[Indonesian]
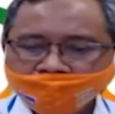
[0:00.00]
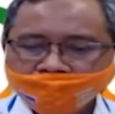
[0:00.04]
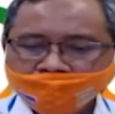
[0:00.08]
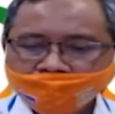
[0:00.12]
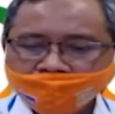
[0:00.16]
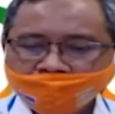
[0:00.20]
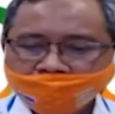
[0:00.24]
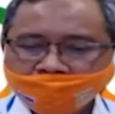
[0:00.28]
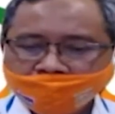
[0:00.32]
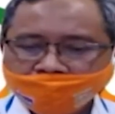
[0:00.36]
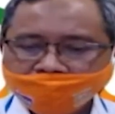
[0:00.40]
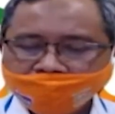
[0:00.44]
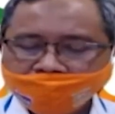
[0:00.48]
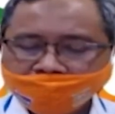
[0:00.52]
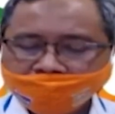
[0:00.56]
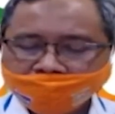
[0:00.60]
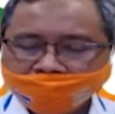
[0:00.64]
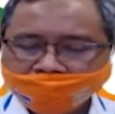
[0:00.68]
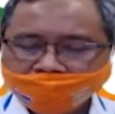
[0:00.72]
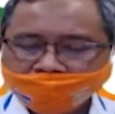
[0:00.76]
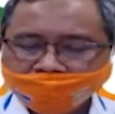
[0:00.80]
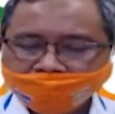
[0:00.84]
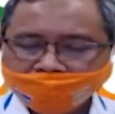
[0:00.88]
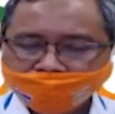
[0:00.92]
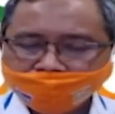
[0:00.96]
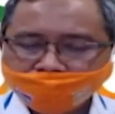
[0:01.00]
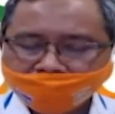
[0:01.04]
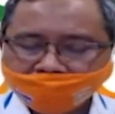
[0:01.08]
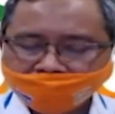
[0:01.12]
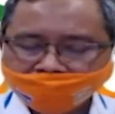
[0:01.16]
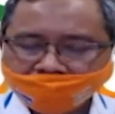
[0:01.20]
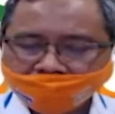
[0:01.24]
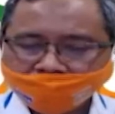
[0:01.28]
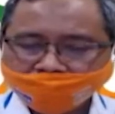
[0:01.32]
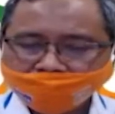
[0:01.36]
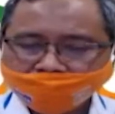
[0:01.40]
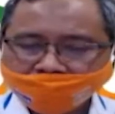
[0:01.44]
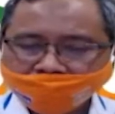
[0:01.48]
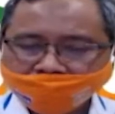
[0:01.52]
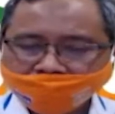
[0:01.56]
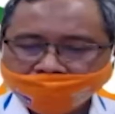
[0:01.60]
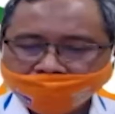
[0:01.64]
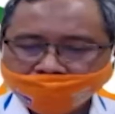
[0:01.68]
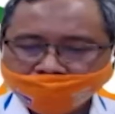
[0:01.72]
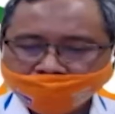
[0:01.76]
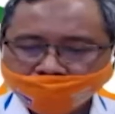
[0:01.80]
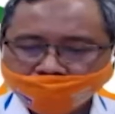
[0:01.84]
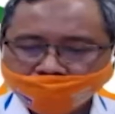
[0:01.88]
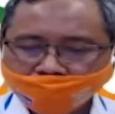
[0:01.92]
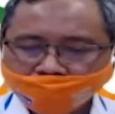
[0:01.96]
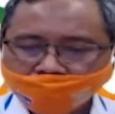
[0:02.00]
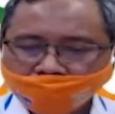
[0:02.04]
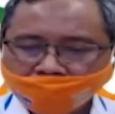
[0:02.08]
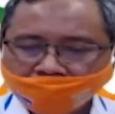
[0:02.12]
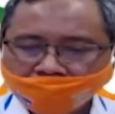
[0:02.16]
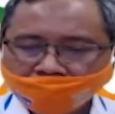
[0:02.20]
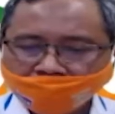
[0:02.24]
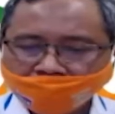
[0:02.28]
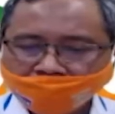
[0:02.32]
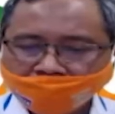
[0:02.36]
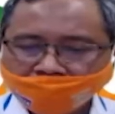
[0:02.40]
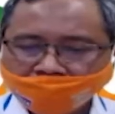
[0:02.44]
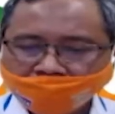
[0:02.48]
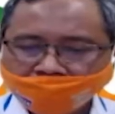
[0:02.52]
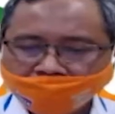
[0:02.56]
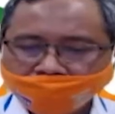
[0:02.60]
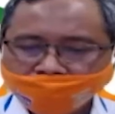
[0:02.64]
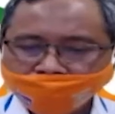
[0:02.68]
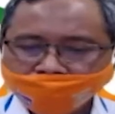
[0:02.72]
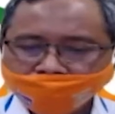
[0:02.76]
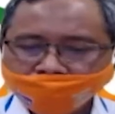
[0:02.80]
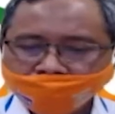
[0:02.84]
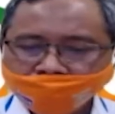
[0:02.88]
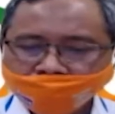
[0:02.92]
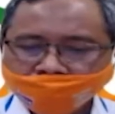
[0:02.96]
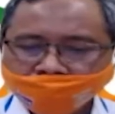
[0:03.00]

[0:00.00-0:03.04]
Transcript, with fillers: Dan dengan persiapan itu, maka